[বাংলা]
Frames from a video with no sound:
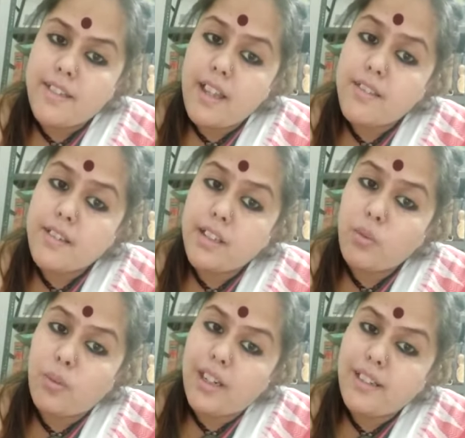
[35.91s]
সংস্কৃত
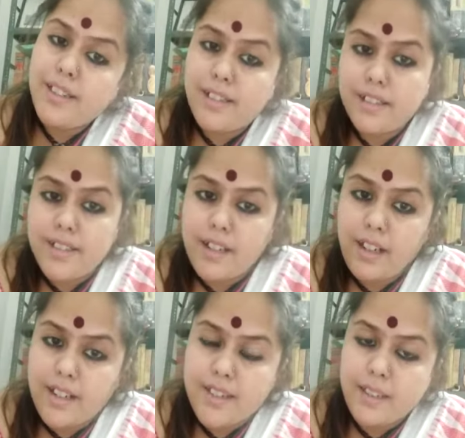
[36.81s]
ওয়ার্ল্ড লিটারেচার
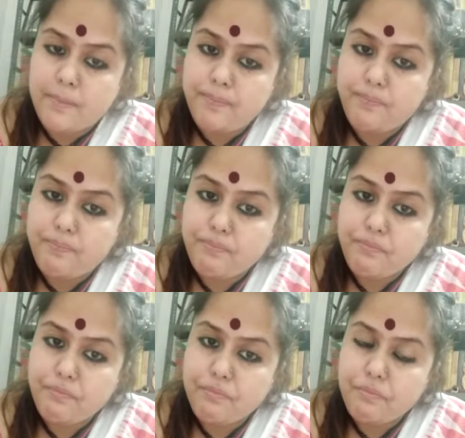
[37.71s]
আছে
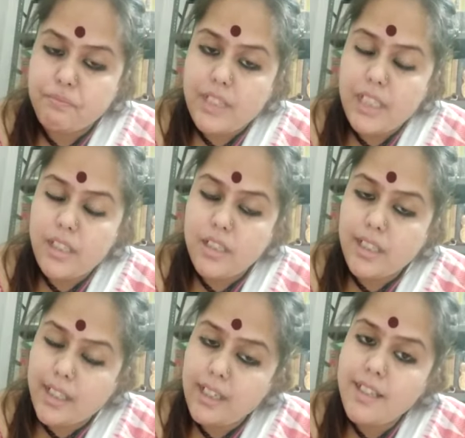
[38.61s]

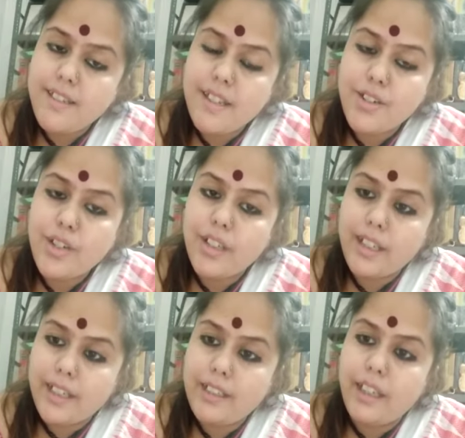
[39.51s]
সেখানে সেকশন
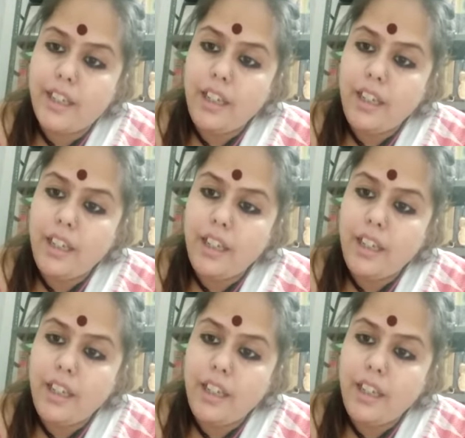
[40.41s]
এতে